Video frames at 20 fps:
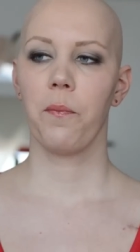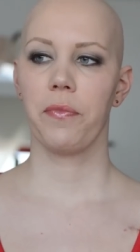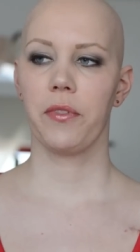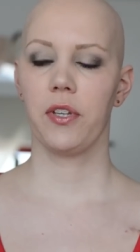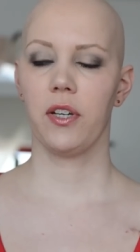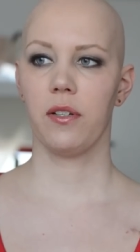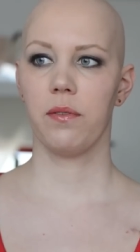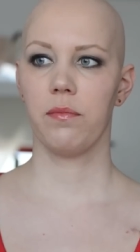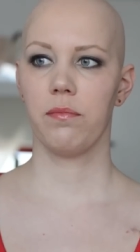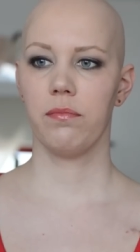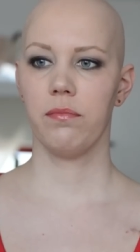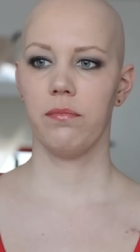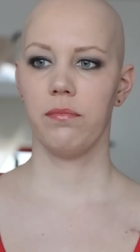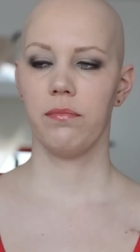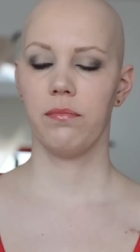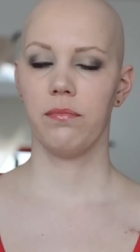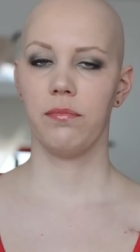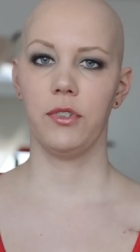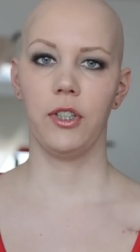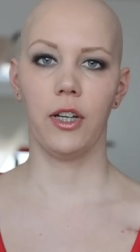ähm,
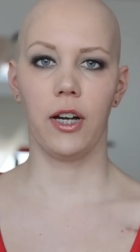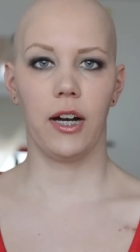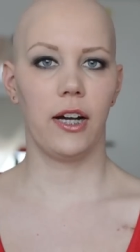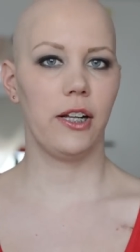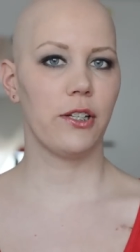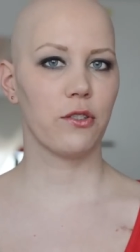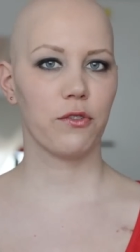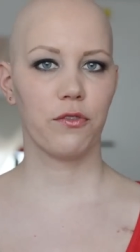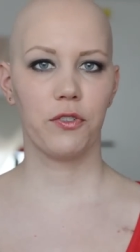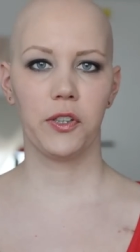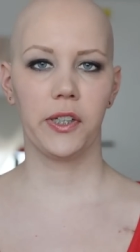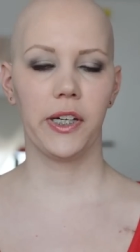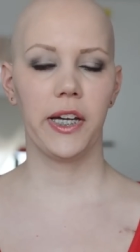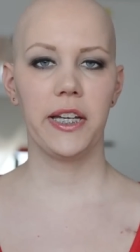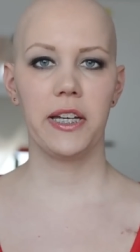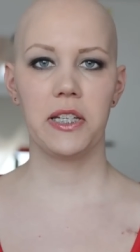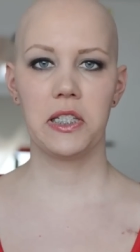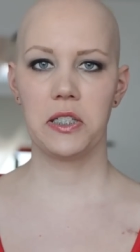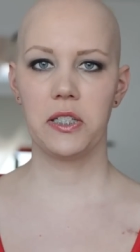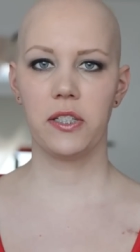ja, also von
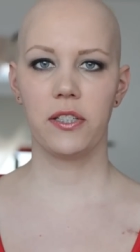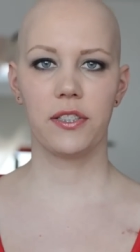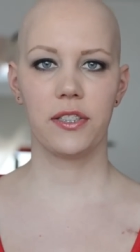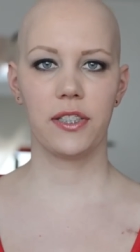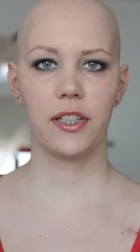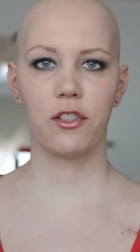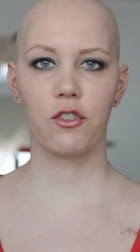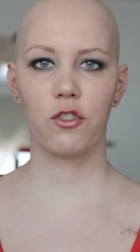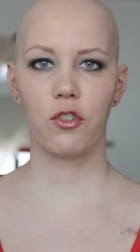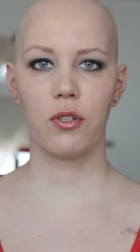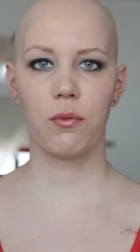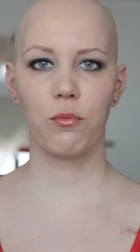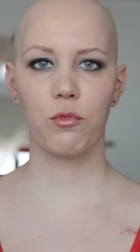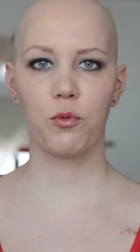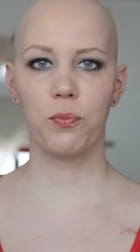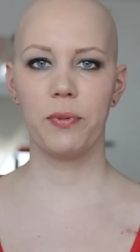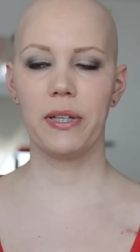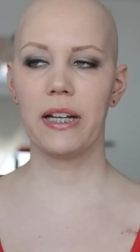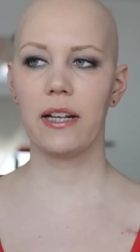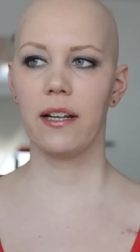daher sieht es jetzt schon im
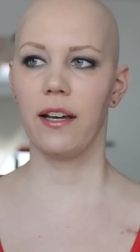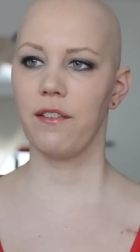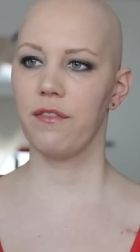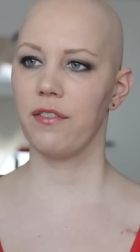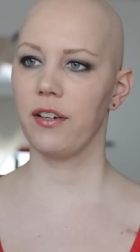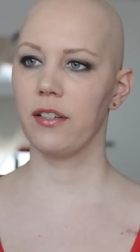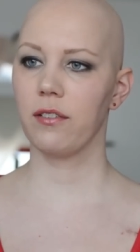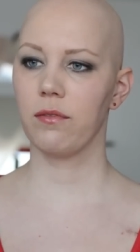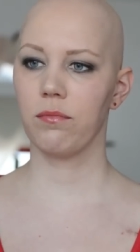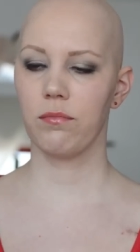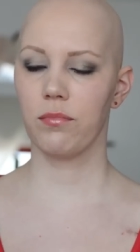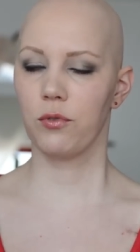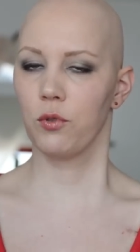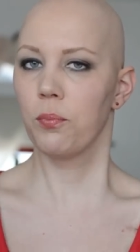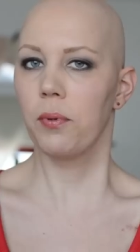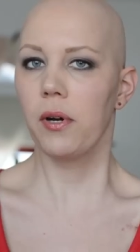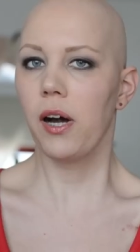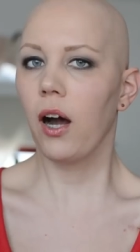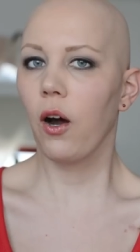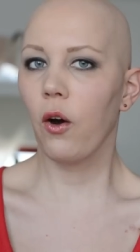Spiegel einfach
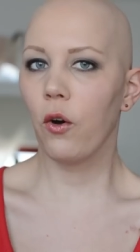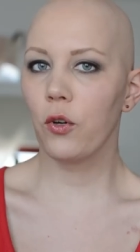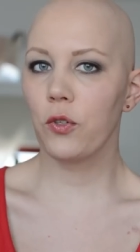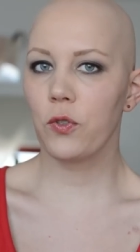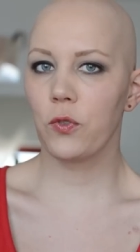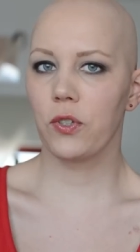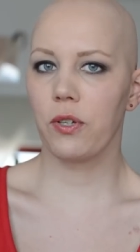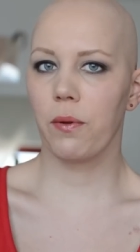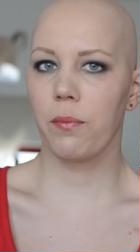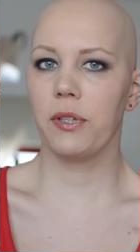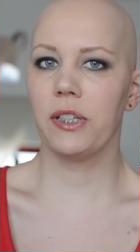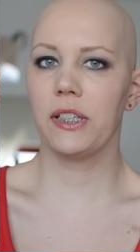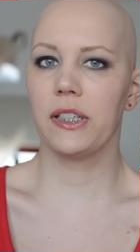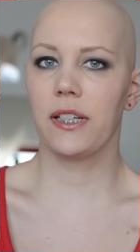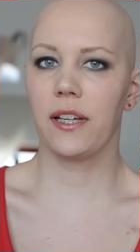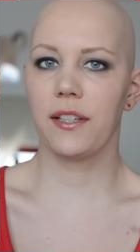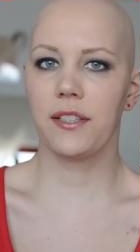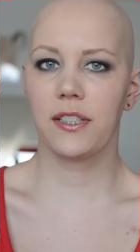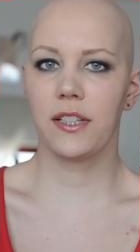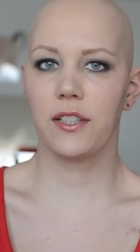super aus und da bin ich
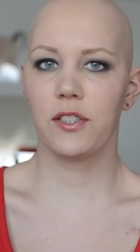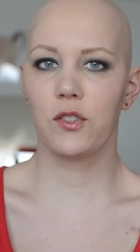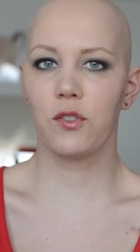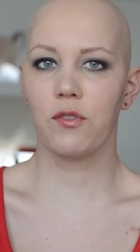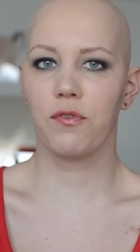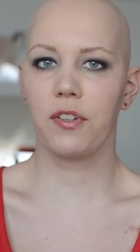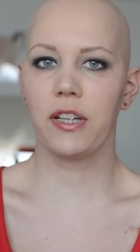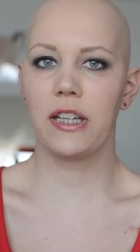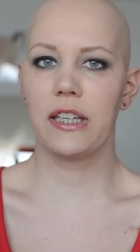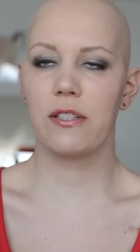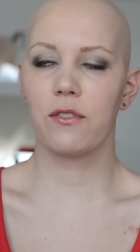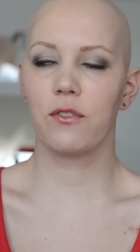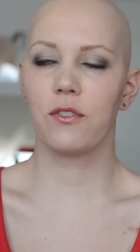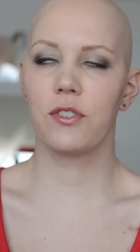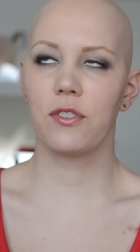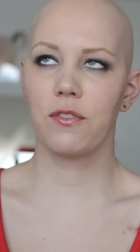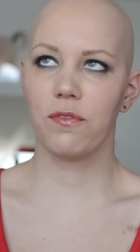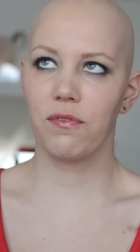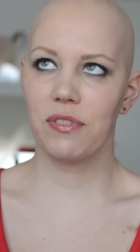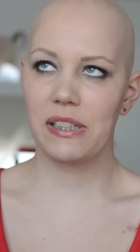ganz, ganz zufrieden
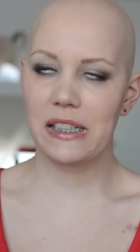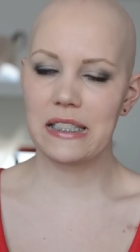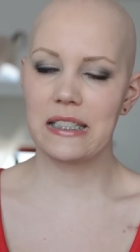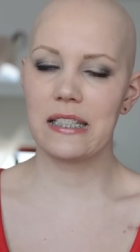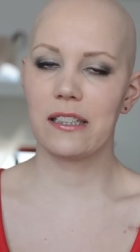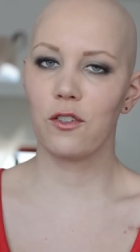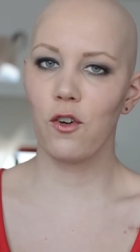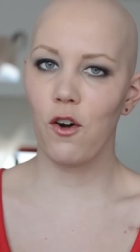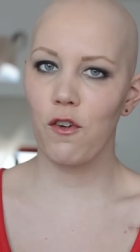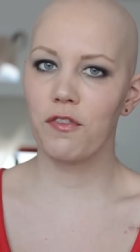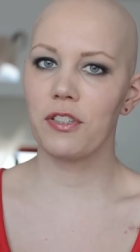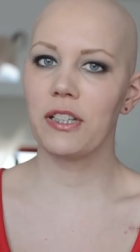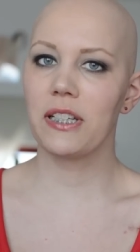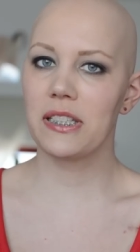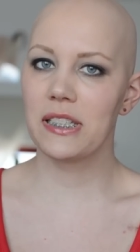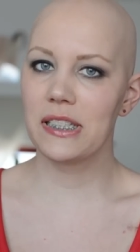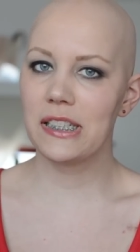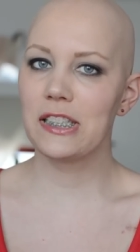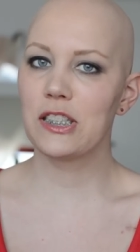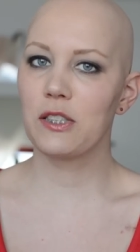und wie gesagt hoffe,
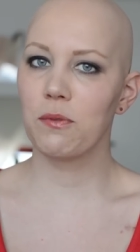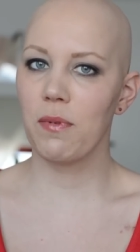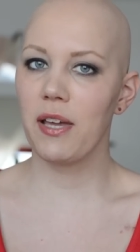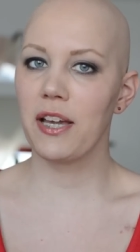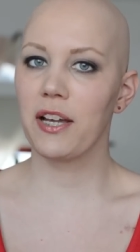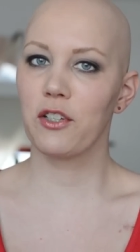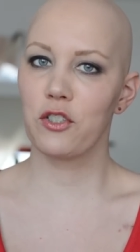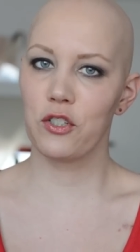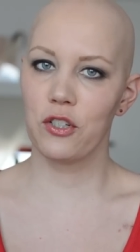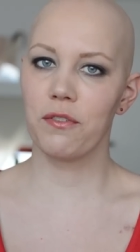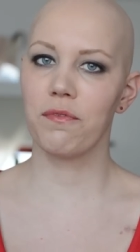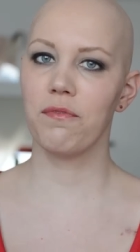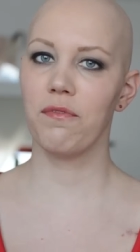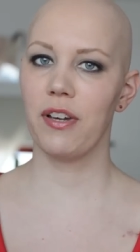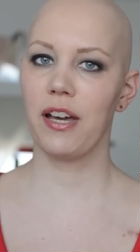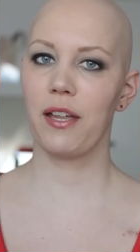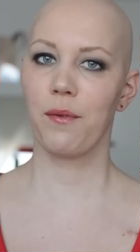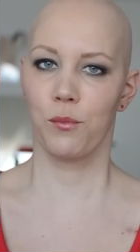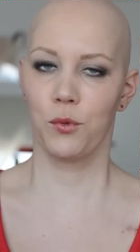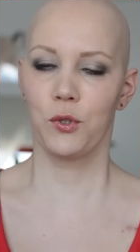dass nichts mehr geschnitten
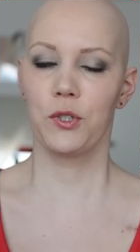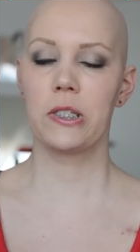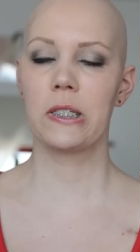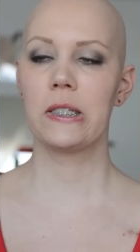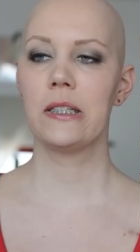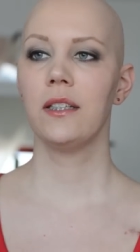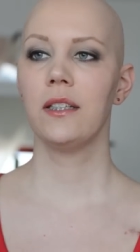werden muss.